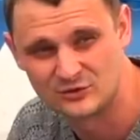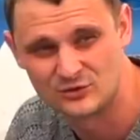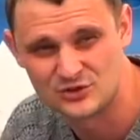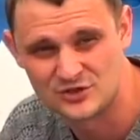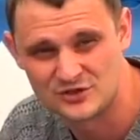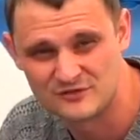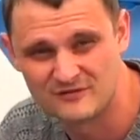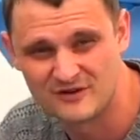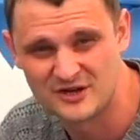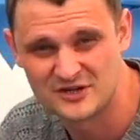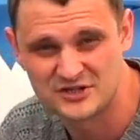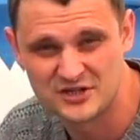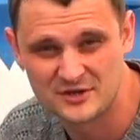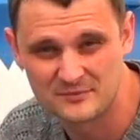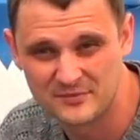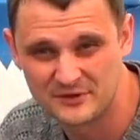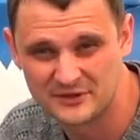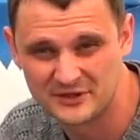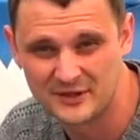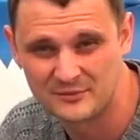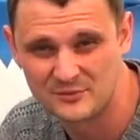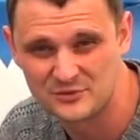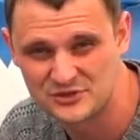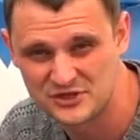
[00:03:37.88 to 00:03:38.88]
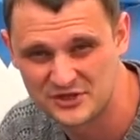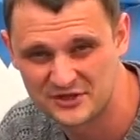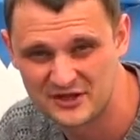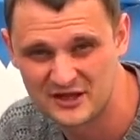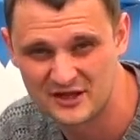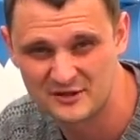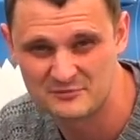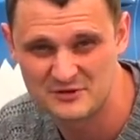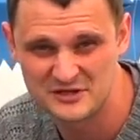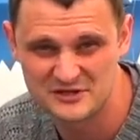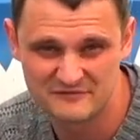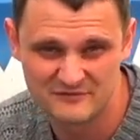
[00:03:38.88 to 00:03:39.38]
очень важно, потому что
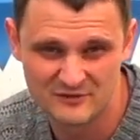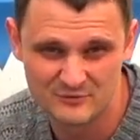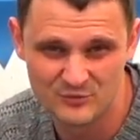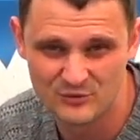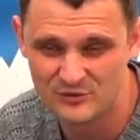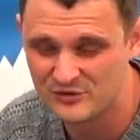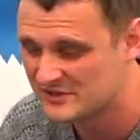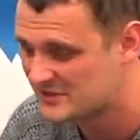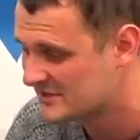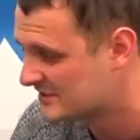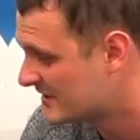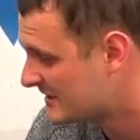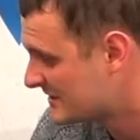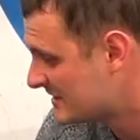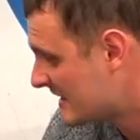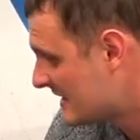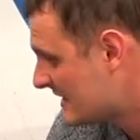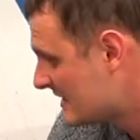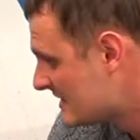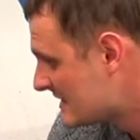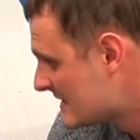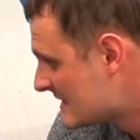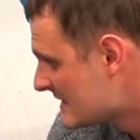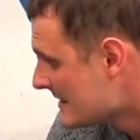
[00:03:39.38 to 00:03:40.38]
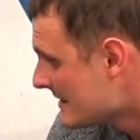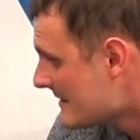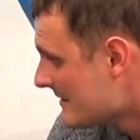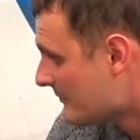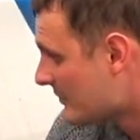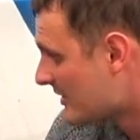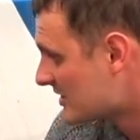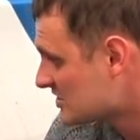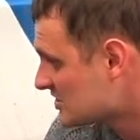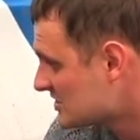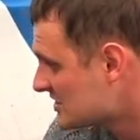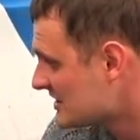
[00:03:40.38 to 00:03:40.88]
долбить вы будете на ней
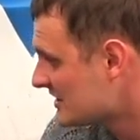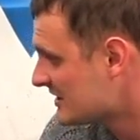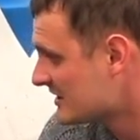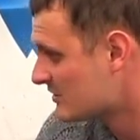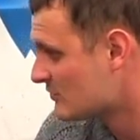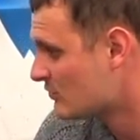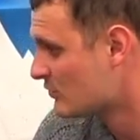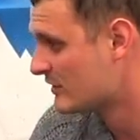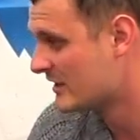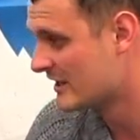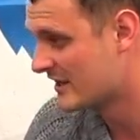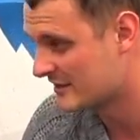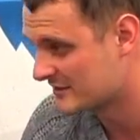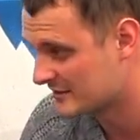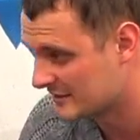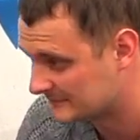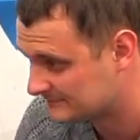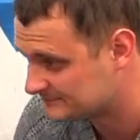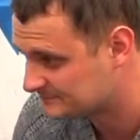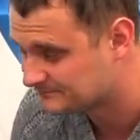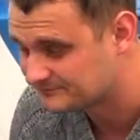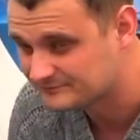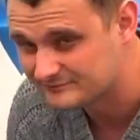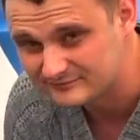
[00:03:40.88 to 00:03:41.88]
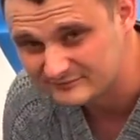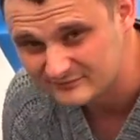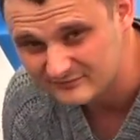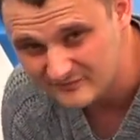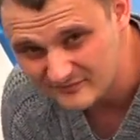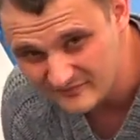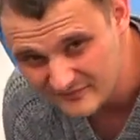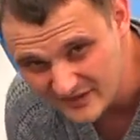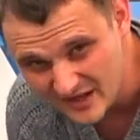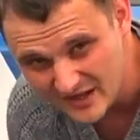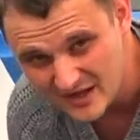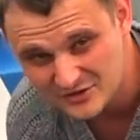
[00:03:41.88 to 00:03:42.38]
почти регулярно.
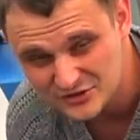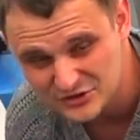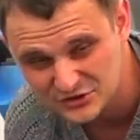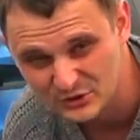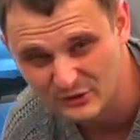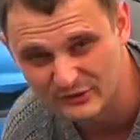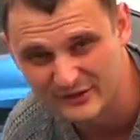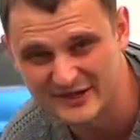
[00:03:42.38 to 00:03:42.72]
Что